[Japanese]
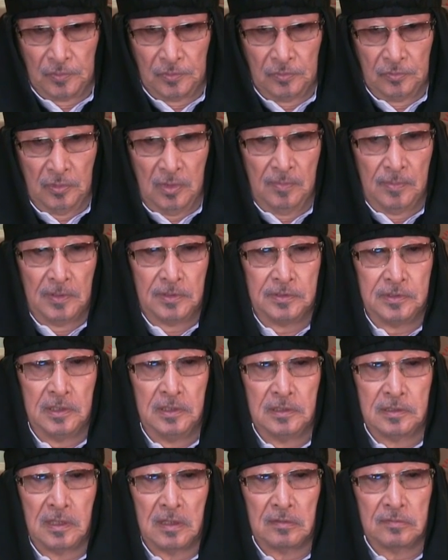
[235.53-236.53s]
いわば
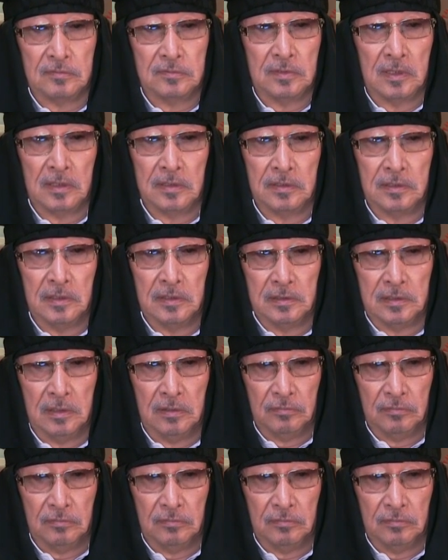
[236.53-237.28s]
贅沢ができ